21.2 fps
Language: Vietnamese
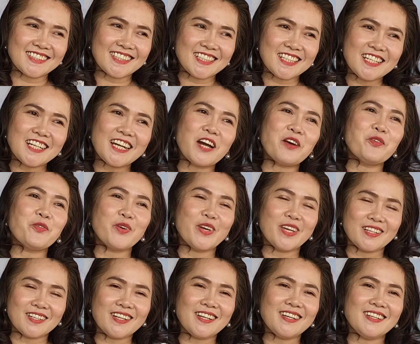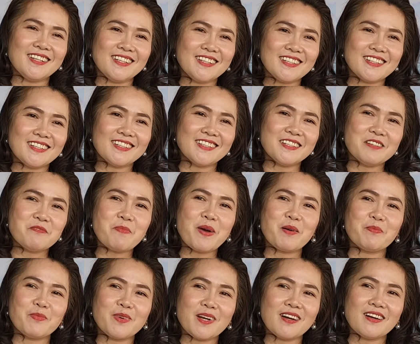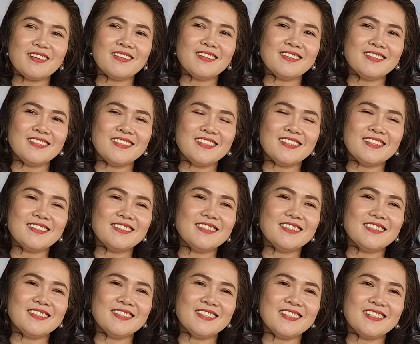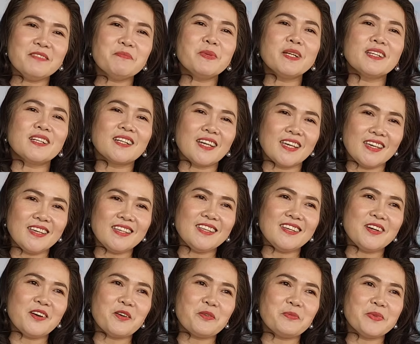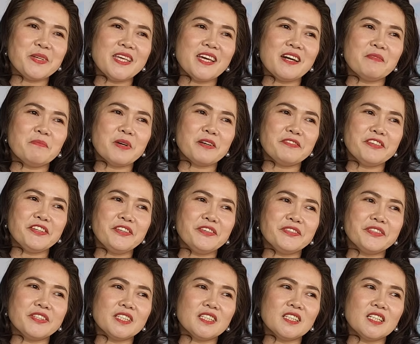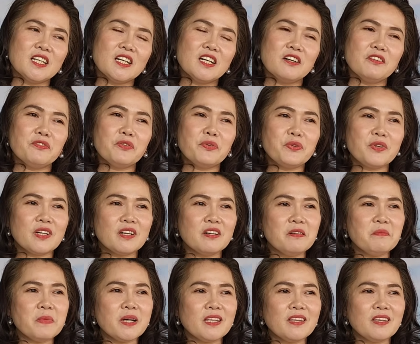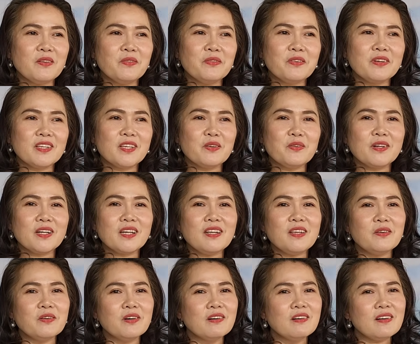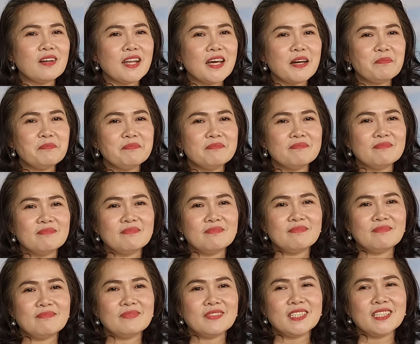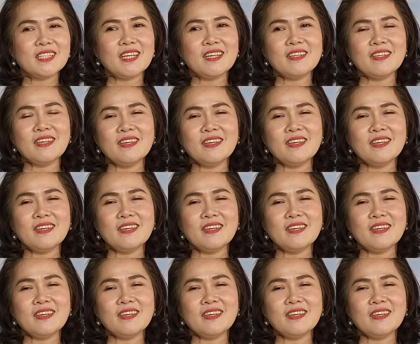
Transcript: cứ cầu nguyện đi cho nó ước mong nó như, như như như mình nghĩ chứ còn bây giờ mà ví dụ như phụ nữ mà nhiều nhiều cái điều ước lắm mà chị dạ.